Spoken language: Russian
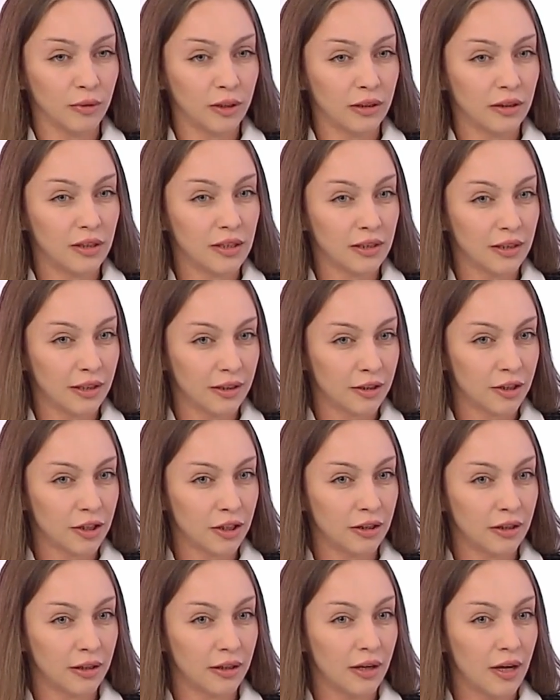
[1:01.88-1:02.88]
Это
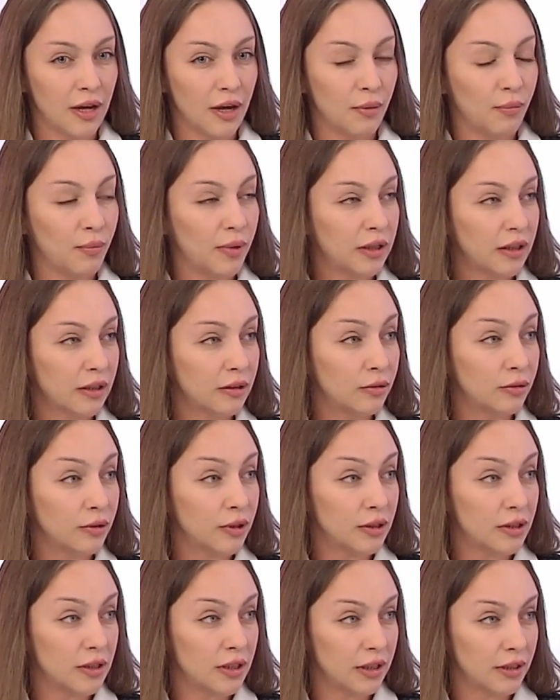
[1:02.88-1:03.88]
достаточно молодой
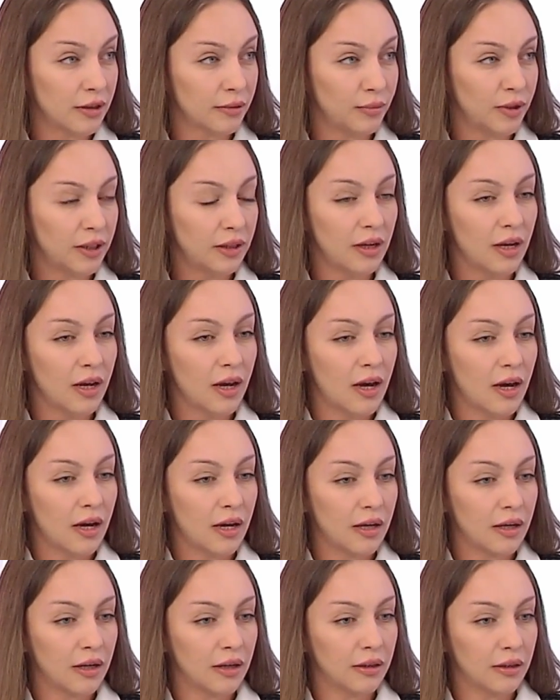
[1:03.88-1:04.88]
термин,
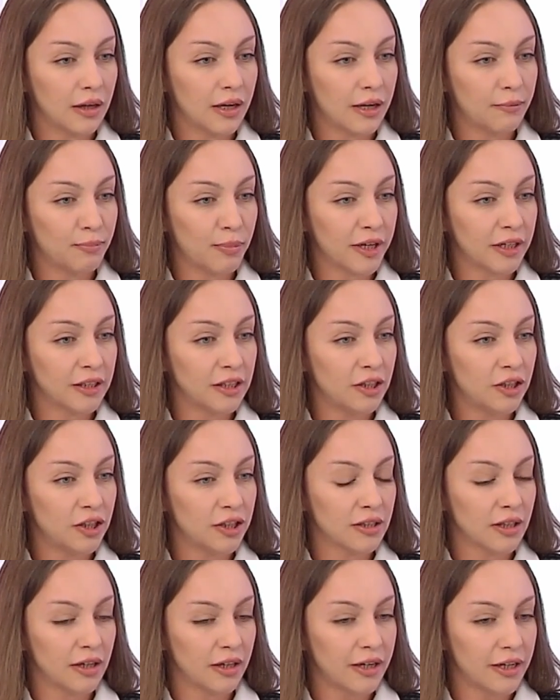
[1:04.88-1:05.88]
а,
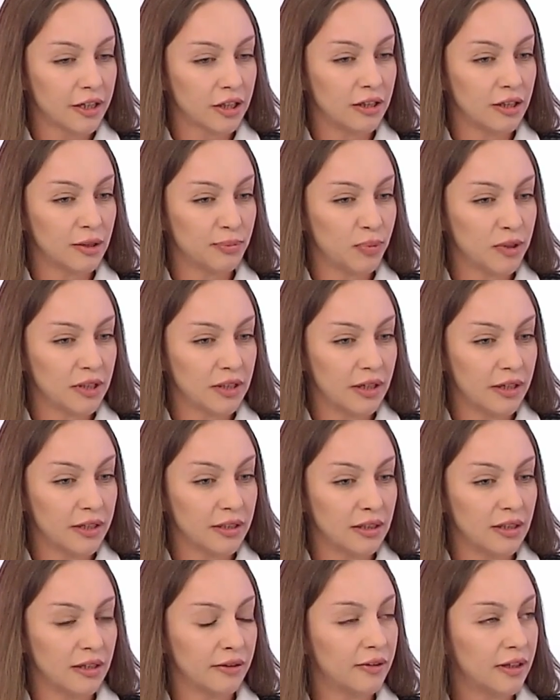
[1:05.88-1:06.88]
Практически каждый специалист
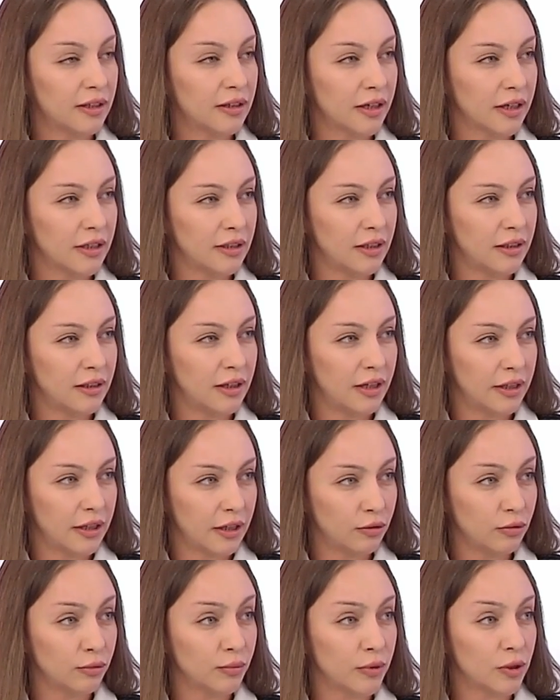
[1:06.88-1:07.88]
здравоохранения, я
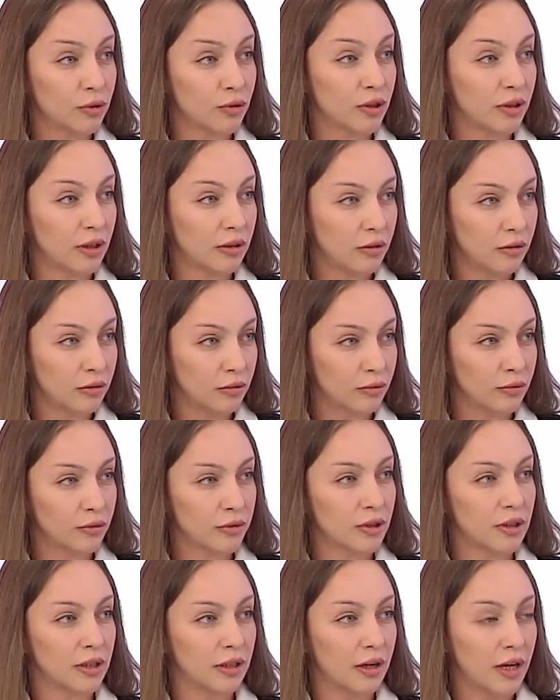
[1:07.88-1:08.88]
думаю,
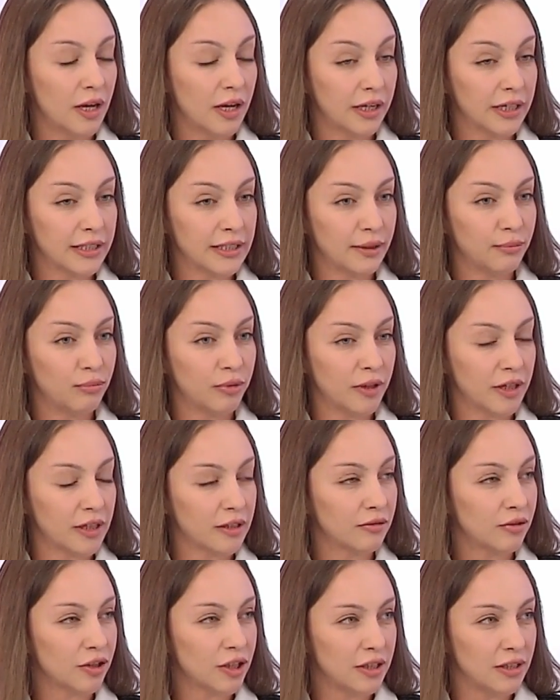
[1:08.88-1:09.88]
столкнулся хотя бы раз
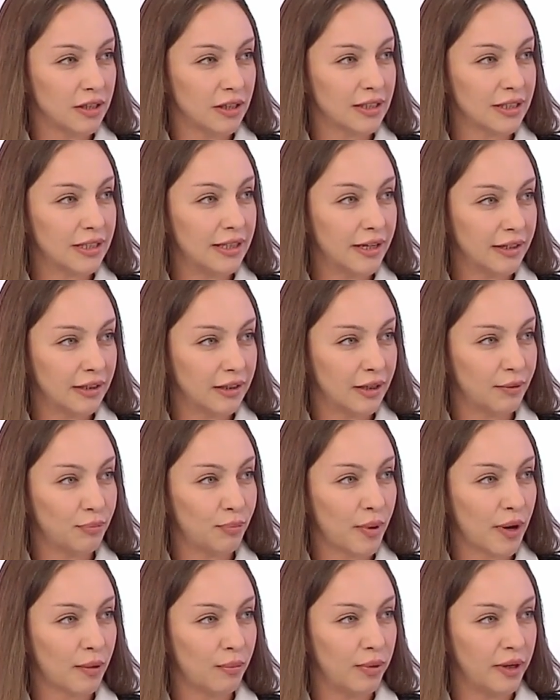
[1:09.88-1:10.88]
в жизни с данной
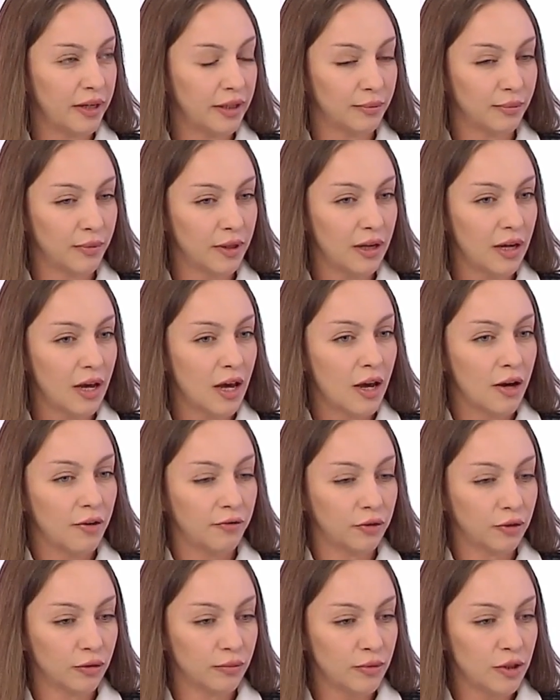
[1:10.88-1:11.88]
проблемой. В
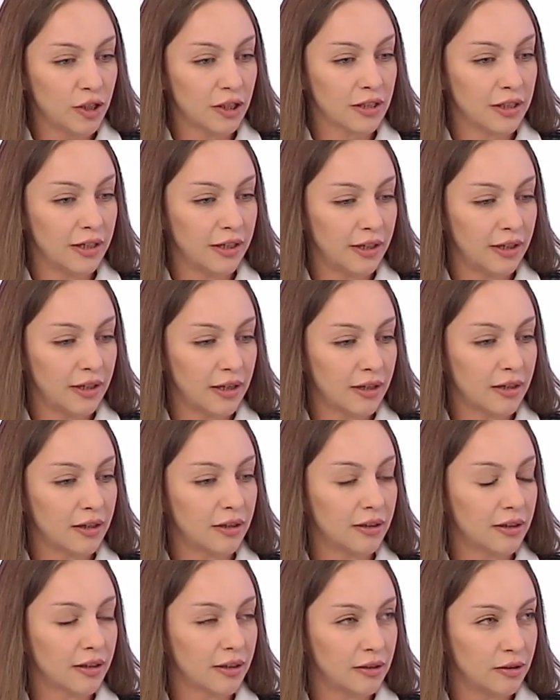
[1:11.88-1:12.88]
том числе и я, как
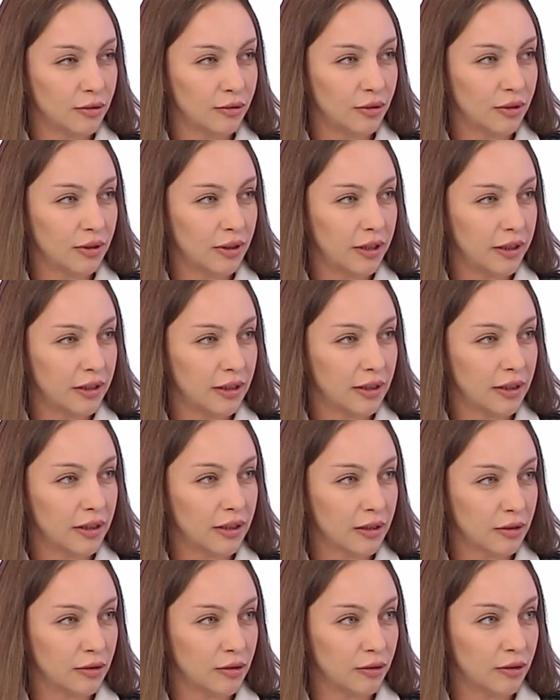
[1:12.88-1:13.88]
кардиолог клиники
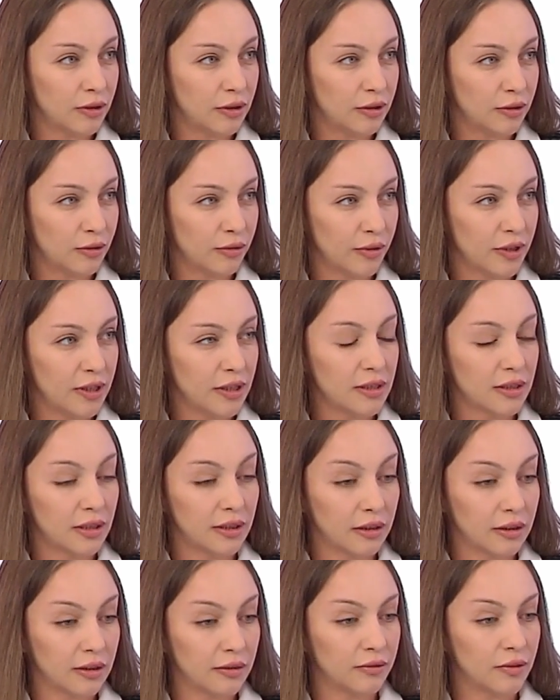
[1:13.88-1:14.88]
кардиохирургии,
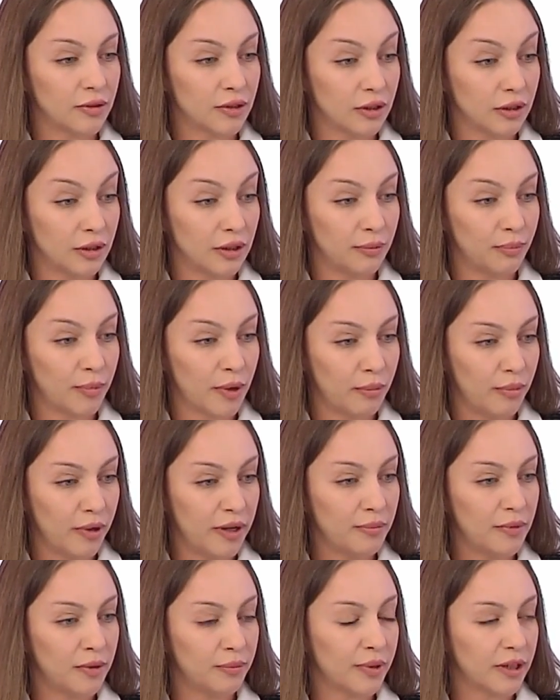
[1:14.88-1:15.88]
сталкиваюсь с этой
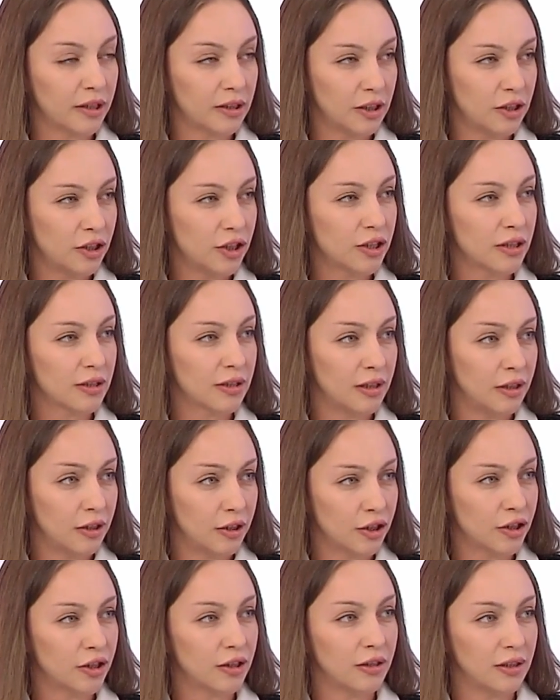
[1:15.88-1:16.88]
проблемой практически
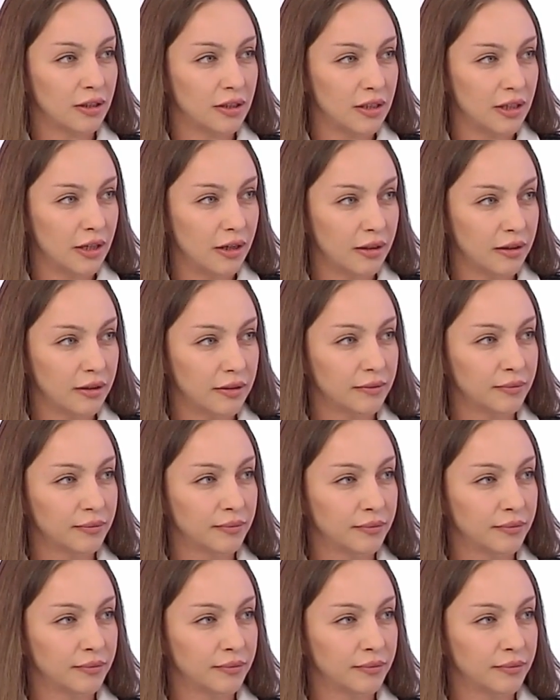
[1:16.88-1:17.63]
еженедельно.